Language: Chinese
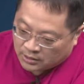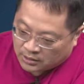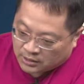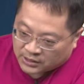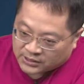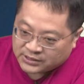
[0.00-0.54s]

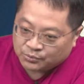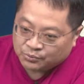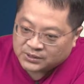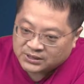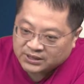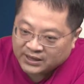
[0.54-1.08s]
你是不
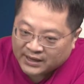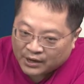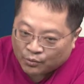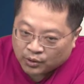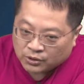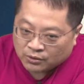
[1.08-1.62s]
是应该
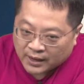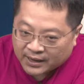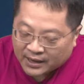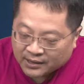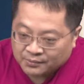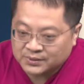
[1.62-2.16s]
回头来
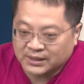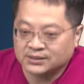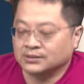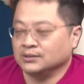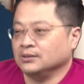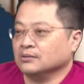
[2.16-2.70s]
看 M 三
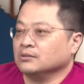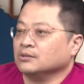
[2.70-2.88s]
十一了？